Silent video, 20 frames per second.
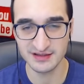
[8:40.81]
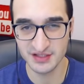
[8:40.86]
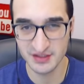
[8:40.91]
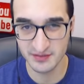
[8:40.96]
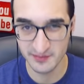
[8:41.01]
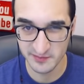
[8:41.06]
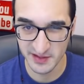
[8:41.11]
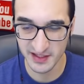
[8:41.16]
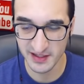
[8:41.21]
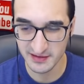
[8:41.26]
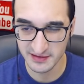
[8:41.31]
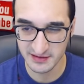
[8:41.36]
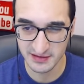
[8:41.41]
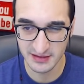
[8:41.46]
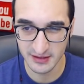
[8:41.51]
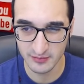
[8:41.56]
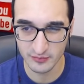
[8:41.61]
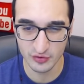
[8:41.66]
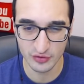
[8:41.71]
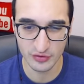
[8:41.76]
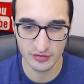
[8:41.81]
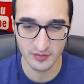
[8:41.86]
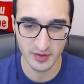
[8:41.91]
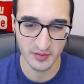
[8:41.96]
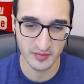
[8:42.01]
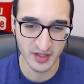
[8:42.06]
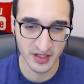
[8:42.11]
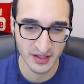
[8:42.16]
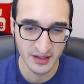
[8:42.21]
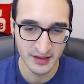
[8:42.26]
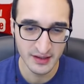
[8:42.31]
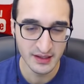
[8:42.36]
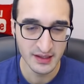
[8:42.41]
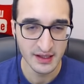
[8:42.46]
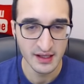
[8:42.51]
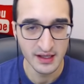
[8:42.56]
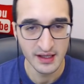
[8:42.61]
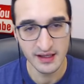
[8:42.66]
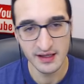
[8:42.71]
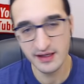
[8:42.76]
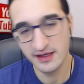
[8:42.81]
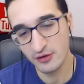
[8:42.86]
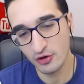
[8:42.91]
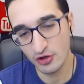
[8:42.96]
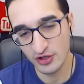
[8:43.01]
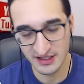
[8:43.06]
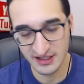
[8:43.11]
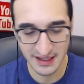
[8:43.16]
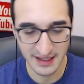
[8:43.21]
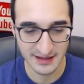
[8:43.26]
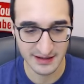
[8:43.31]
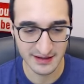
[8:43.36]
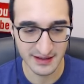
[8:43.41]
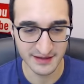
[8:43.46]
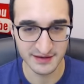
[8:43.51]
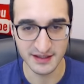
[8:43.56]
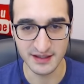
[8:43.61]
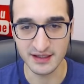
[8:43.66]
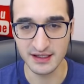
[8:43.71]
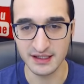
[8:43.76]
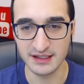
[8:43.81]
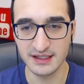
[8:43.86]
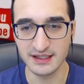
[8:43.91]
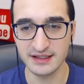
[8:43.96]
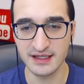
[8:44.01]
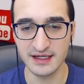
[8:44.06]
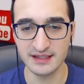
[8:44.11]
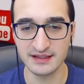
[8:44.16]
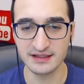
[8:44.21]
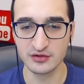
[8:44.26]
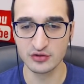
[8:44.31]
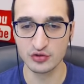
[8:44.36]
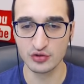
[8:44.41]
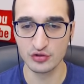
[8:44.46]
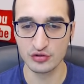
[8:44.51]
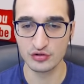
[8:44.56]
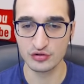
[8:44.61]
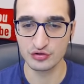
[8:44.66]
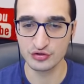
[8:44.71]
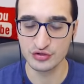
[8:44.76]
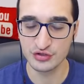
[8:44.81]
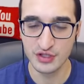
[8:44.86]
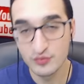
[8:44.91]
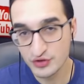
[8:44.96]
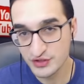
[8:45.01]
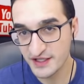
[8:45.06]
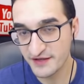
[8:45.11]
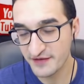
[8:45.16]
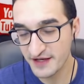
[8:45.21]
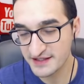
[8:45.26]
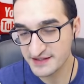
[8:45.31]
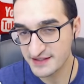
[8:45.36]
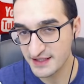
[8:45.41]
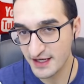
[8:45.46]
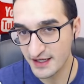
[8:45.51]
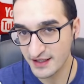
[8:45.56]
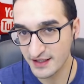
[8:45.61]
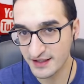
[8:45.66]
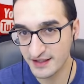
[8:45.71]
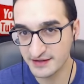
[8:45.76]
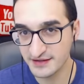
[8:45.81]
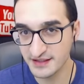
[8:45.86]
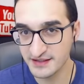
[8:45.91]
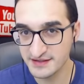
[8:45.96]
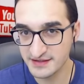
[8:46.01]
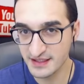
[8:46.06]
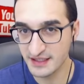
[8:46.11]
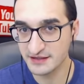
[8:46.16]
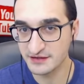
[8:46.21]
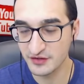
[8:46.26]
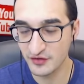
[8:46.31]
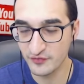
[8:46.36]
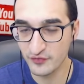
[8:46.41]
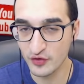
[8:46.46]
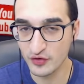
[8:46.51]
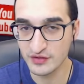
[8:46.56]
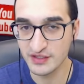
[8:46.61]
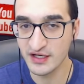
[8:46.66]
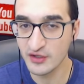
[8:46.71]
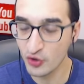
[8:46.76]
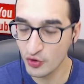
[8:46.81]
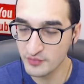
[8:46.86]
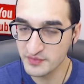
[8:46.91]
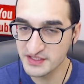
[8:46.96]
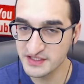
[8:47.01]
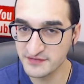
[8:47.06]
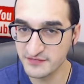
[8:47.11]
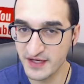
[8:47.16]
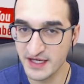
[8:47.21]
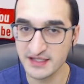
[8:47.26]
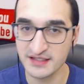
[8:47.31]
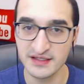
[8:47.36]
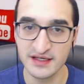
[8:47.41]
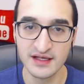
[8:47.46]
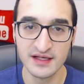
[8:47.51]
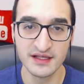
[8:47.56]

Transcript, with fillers: Şimdi hatırlamıyorum ama e, ilerleyen dakikalarda artık görürüz. Bu sefer sağ kanattayız. Santrofor'da Gomis var.